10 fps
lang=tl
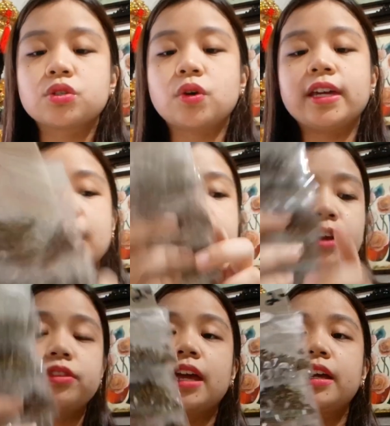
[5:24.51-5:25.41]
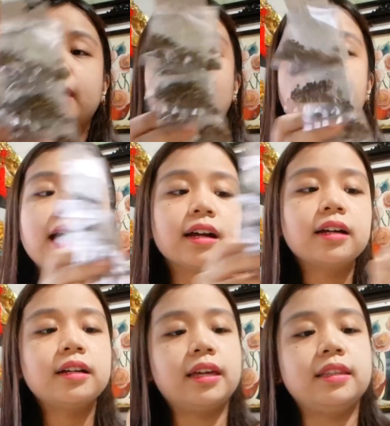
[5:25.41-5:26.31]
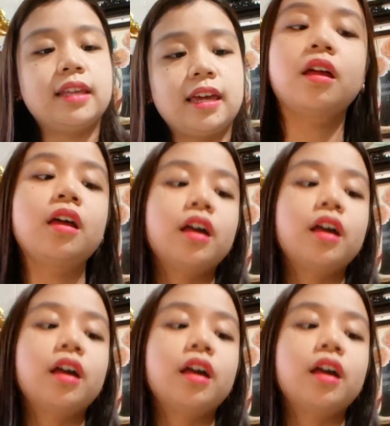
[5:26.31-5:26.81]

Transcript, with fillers: So, ayan, meron tayong crack. And then,